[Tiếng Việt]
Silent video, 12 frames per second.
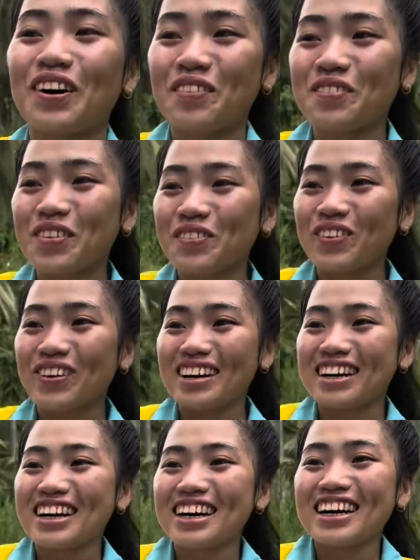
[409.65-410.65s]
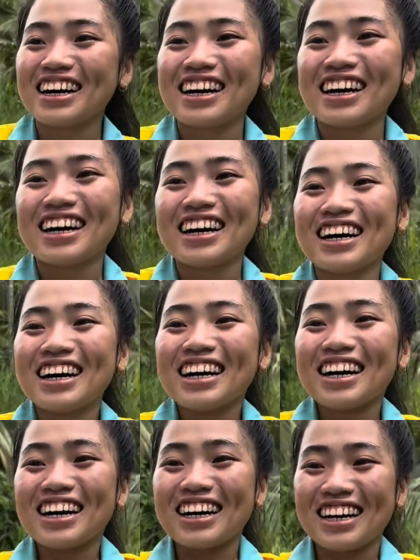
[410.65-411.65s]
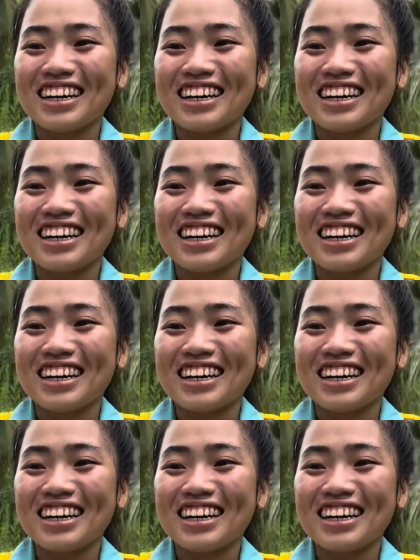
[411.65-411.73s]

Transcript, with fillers: không biết múa hát phải diễn à. Ờ, ờ.